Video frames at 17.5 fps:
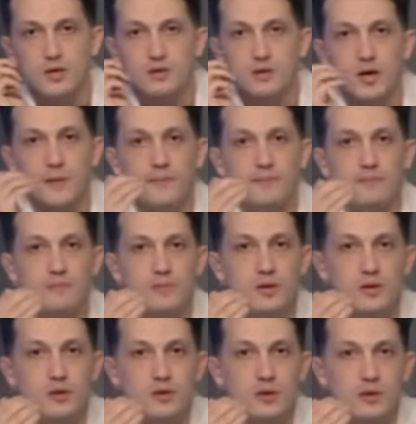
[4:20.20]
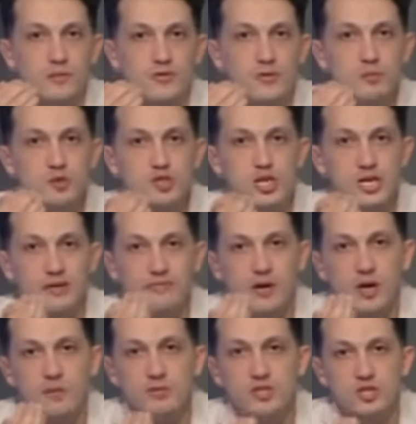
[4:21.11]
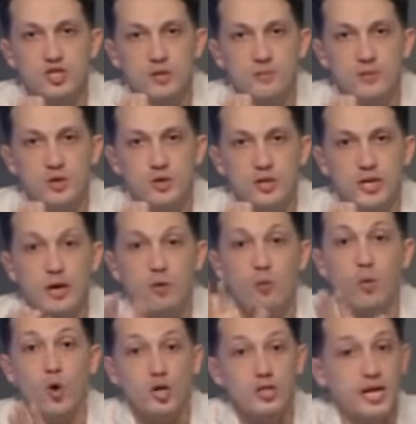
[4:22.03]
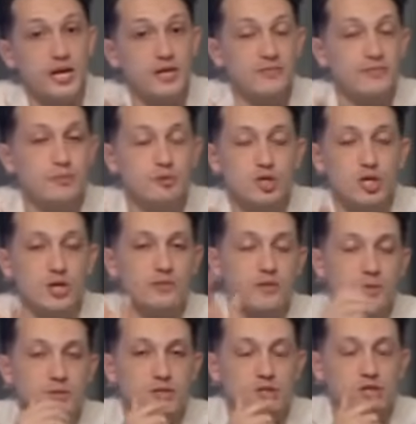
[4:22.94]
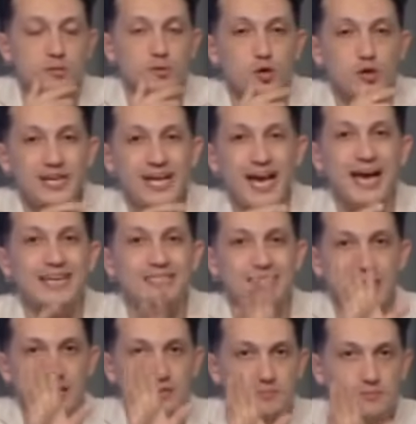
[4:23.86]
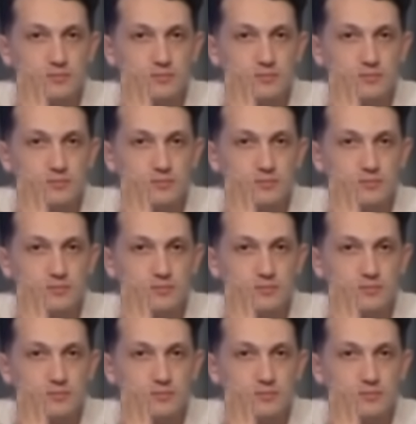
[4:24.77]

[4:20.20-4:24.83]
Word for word: طب في مشكله في 15 مليون جنيه واضح ان في مشكله في 15 مليون جنيه حتى